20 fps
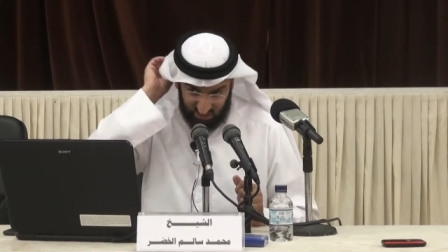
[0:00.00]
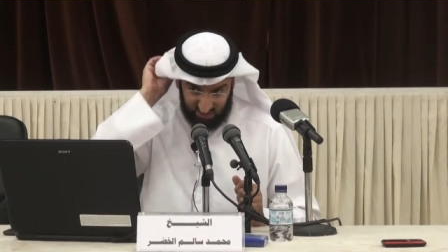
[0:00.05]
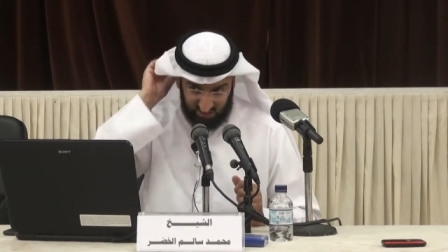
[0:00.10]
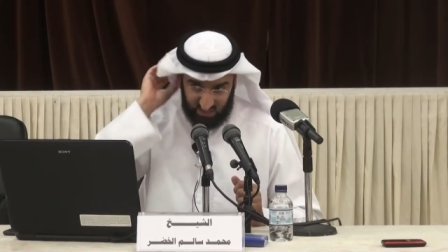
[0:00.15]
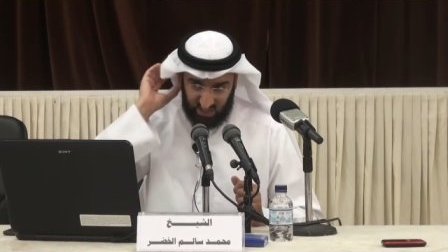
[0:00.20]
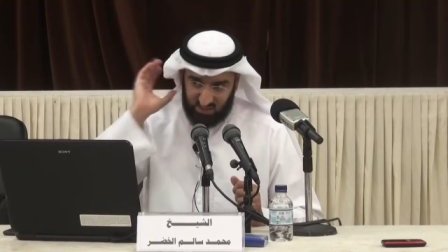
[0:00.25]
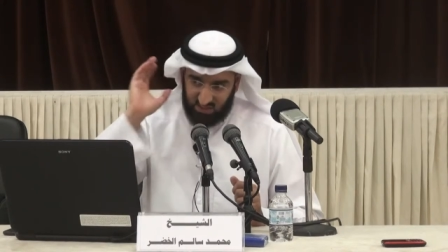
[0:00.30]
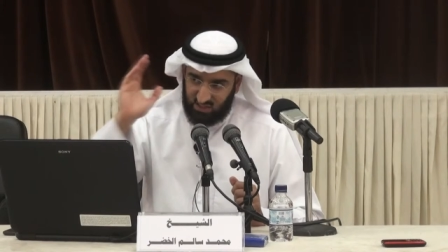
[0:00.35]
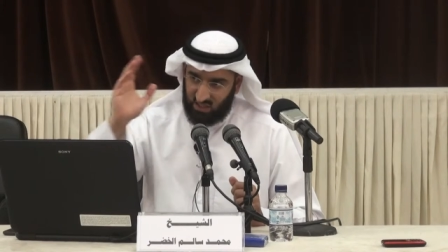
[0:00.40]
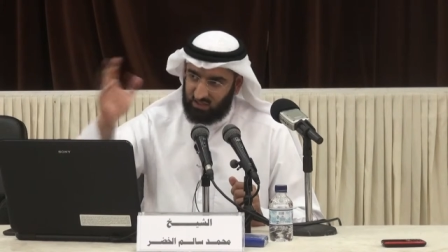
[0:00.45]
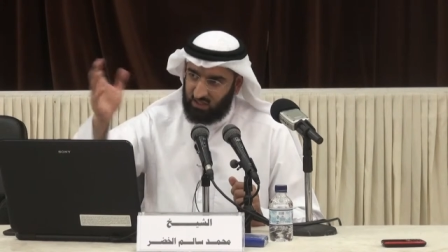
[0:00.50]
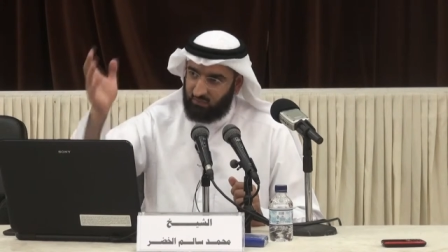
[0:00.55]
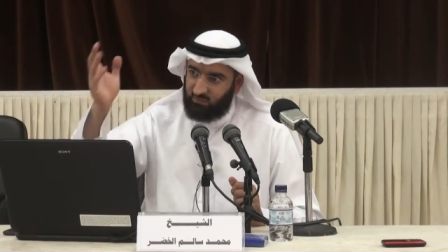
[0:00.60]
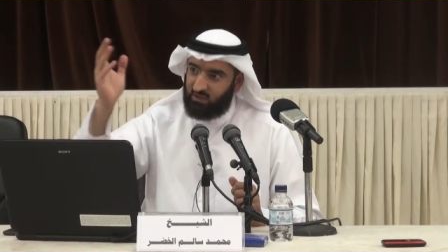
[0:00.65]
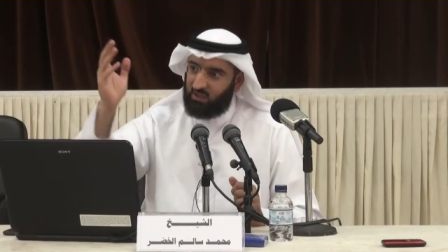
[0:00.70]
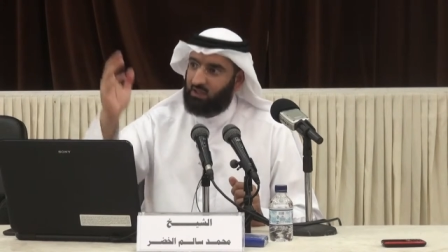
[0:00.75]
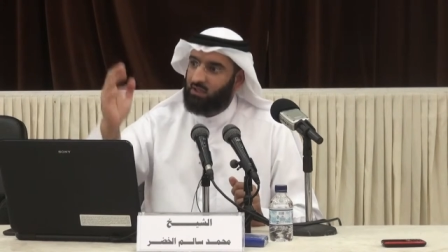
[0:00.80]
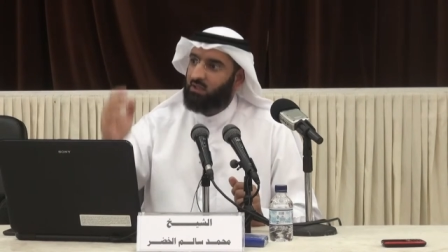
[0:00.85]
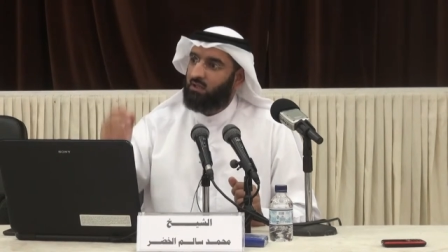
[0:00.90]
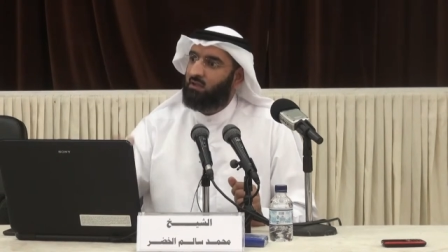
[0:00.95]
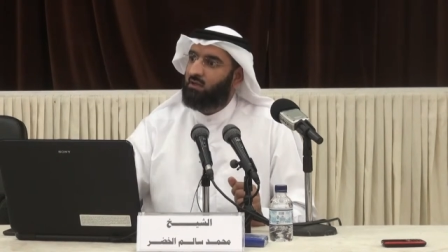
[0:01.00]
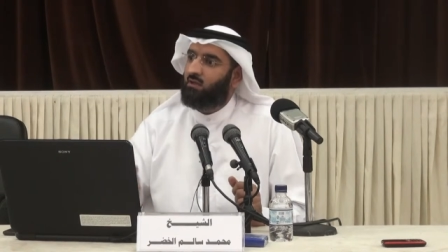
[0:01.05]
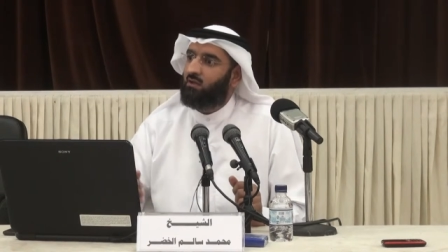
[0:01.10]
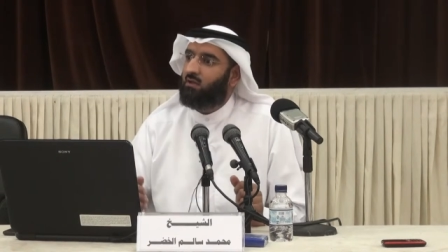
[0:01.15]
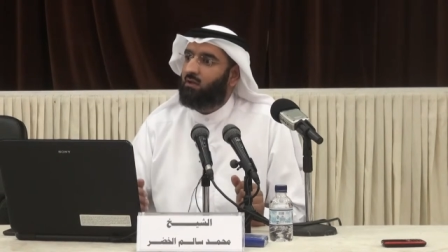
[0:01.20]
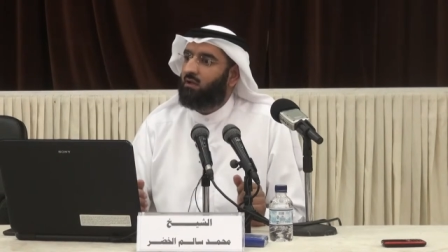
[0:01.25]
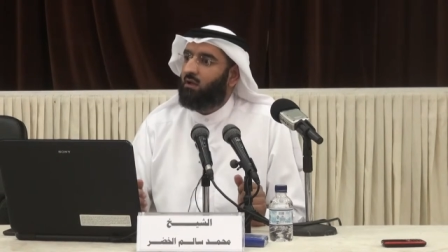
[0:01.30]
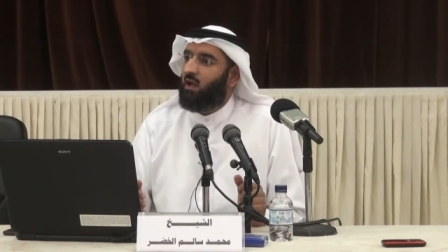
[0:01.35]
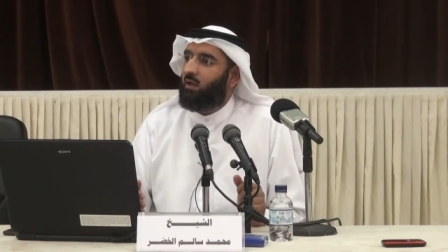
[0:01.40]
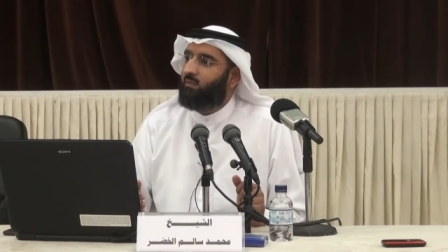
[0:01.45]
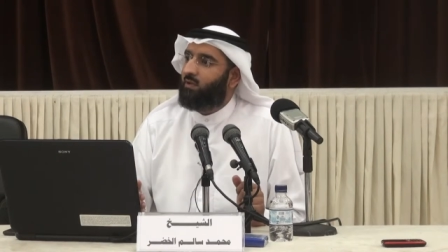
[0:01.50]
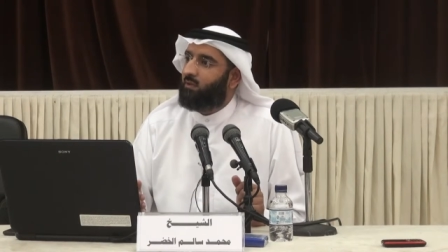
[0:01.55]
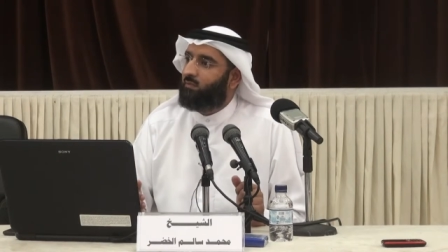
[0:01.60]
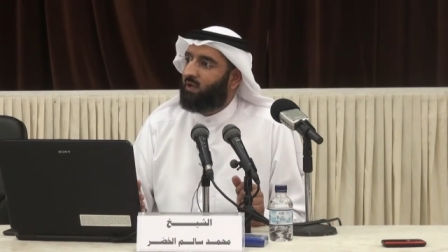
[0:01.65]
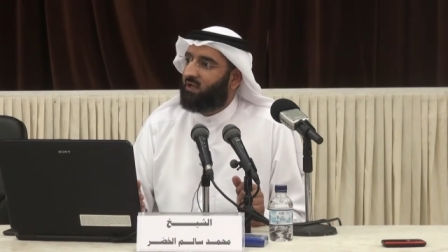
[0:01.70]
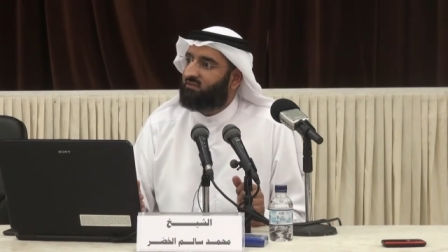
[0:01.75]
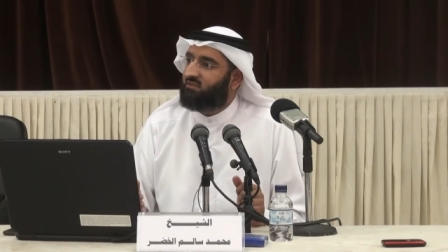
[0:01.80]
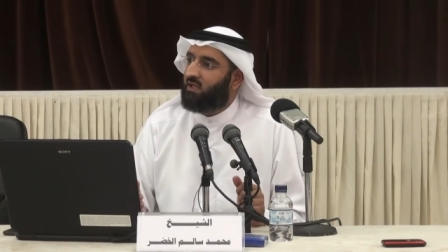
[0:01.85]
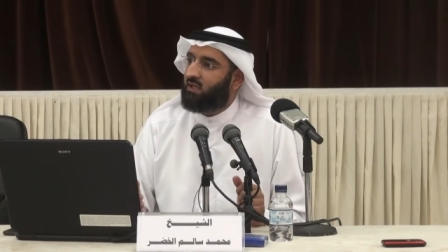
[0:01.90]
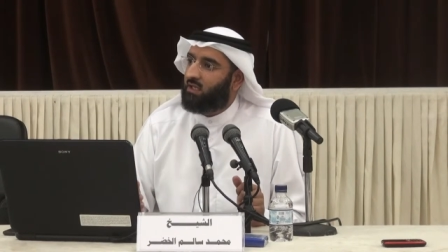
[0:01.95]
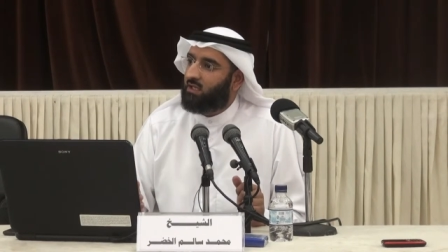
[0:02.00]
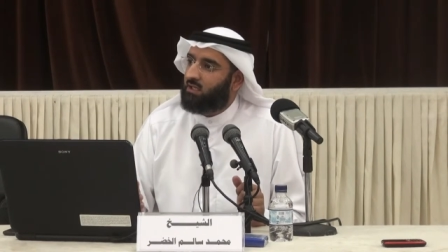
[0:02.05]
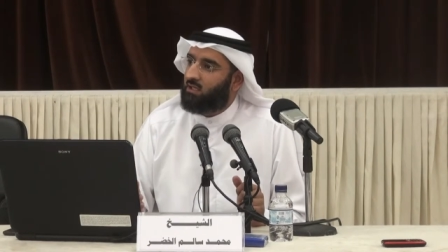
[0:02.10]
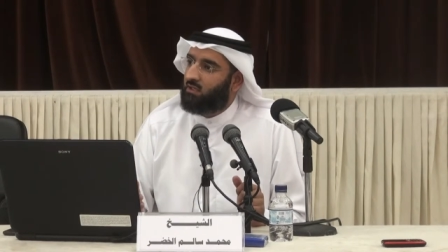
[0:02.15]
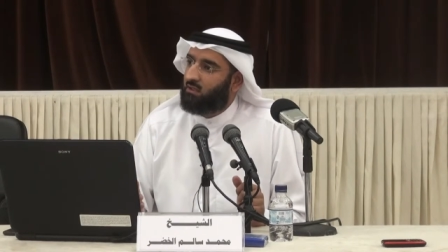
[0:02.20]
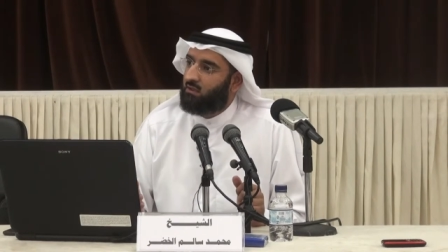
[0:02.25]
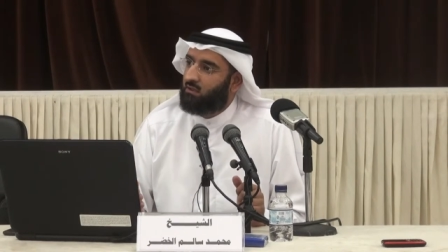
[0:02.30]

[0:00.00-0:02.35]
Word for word: استنجد بأبي آه، البختري